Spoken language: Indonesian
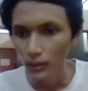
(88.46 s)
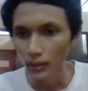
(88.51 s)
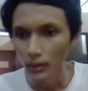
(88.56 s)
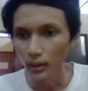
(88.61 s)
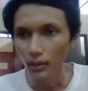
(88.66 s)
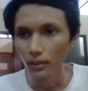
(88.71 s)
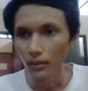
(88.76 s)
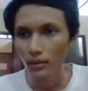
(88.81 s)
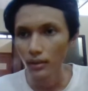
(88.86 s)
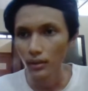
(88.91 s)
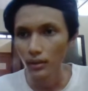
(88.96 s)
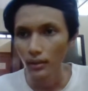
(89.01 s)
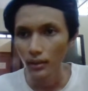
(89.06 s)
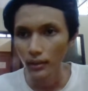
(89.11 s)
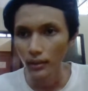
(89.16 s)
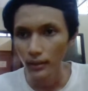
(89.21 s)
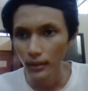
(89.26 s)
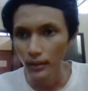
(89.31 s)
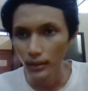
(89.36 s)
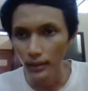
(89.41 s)
terus
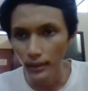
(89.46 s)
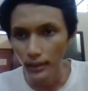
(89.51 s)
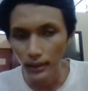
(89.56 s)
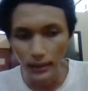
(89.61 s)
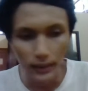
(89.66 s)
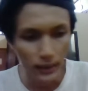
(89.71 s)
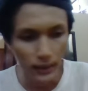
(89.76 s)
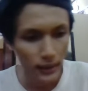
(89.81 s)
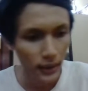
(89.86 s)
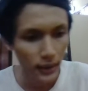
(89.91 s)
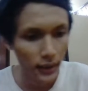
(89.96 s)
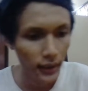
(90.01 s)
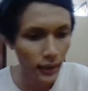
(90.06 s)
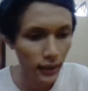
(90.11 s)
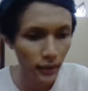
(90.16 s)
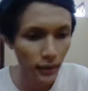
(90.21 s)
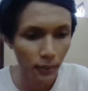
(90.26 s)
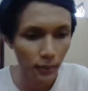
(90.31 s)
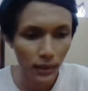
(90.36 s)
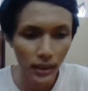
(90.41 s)
setelah selesai
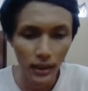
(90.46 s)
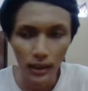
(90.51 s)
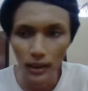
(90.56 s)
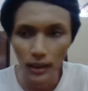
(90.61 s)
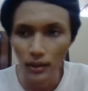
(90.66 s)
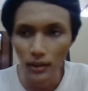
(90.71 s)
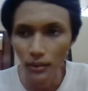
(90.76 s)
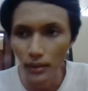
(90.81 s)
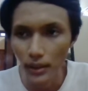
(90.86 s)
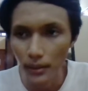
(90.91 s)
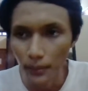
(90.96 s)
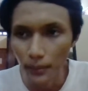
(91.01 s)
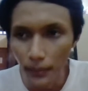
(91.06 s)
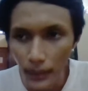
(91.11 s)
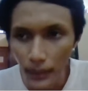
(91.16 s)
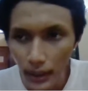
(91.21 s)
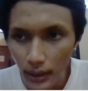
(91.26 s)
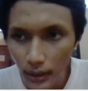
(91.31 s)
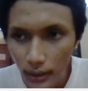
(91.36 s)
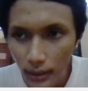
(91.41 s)
kita bisa langsung
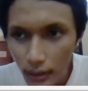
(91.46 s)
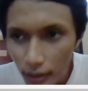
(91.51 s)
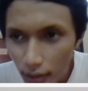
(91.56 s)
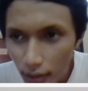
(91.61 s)
simpan